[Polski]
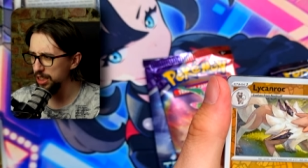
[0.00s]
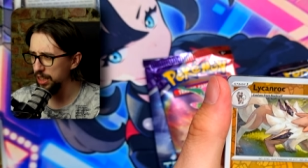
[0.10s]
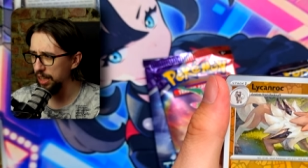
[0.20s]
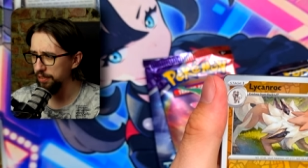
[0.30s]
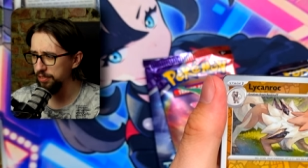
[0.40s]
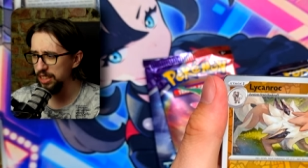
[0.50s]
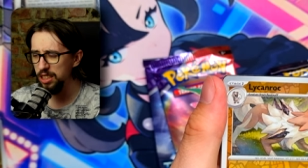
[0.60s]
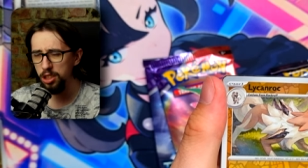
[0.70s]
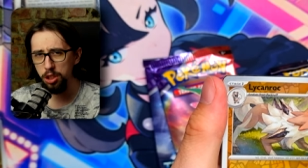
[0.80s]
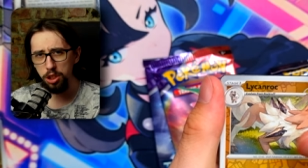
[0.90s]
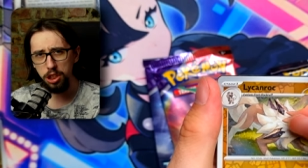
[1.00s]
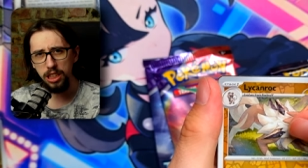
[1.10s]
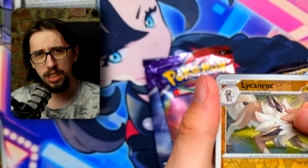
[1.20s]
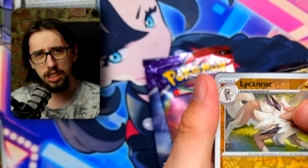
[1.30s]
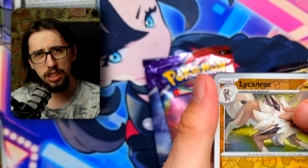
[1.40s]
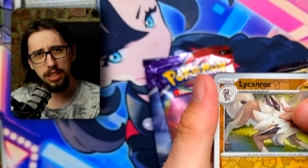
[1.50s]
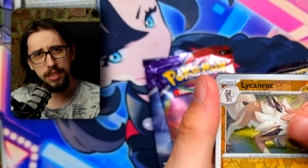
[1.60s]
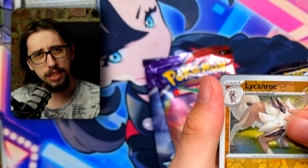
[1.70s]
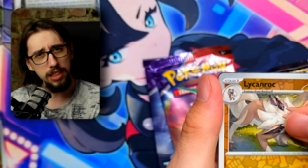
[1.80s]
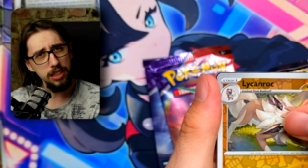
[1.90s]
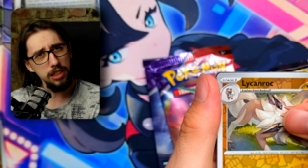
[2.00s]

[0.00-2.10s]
La Vinci City?